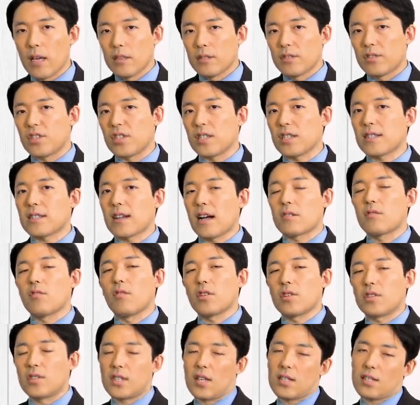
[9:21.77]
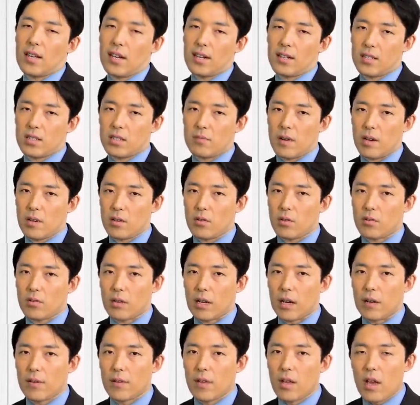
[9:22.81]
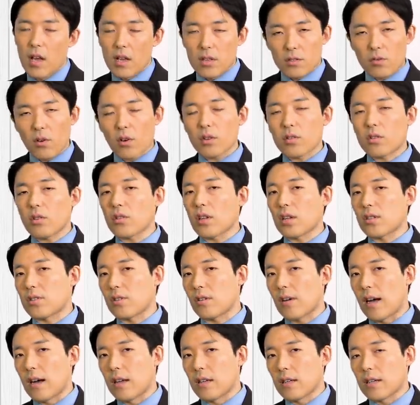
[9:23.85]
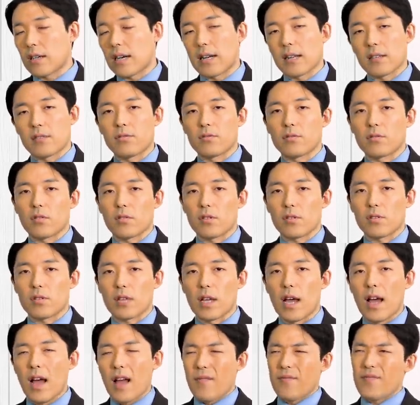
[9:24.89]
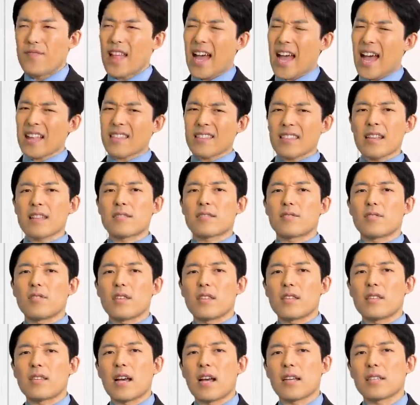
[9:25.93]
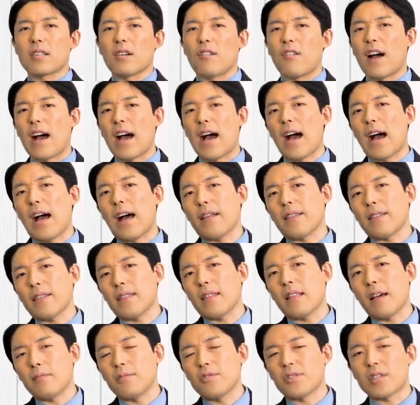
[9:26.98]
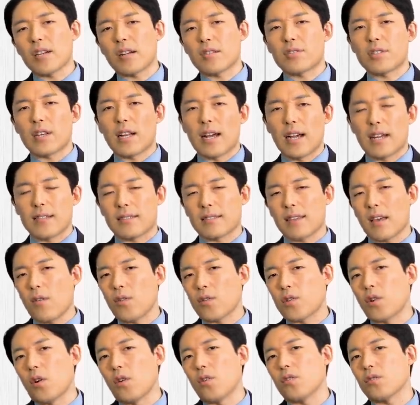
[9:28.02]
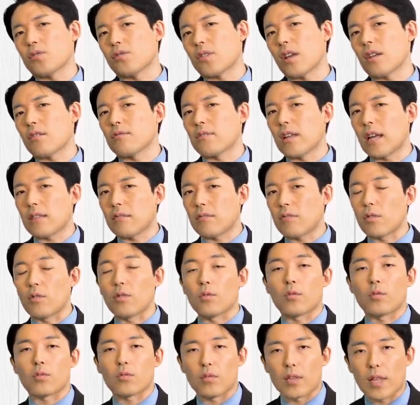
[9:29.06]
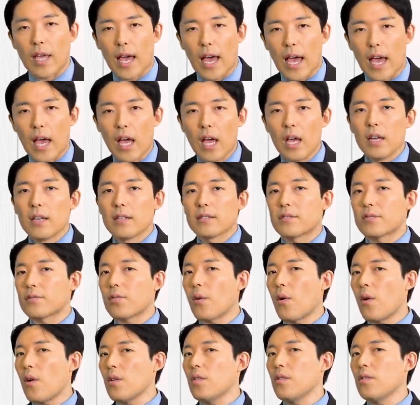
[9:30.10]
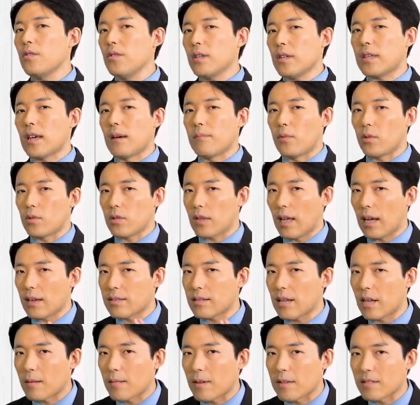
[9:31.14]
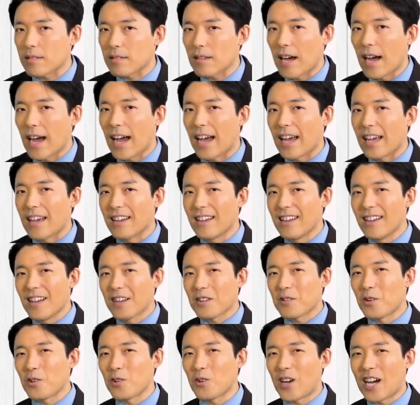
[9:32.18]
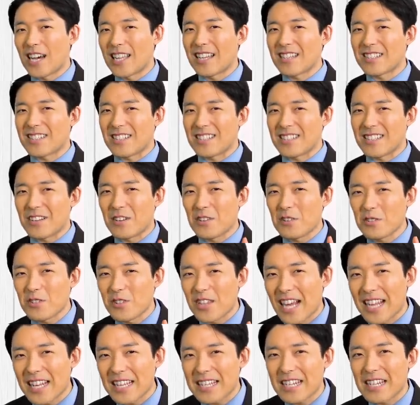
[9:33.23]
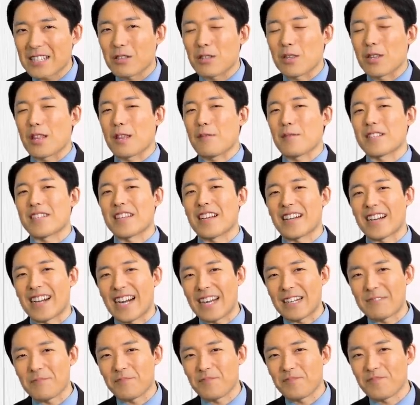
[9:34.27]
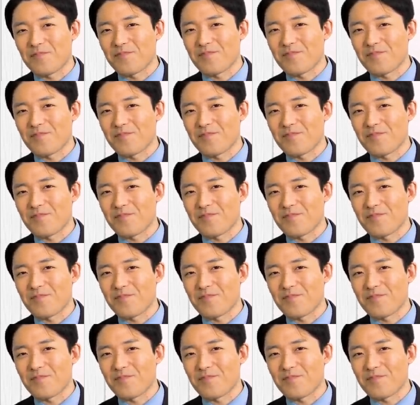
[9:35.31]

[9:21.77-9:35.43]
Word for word: 人格を否定されてしまう人とか、そういう人たちが、からするとですね、なんでツイッター社はあんな無茶苦茶な発言を強要してるんだっていうことで、そういう意見もたくさんあります。はい。この話、日本の何かと似てませんか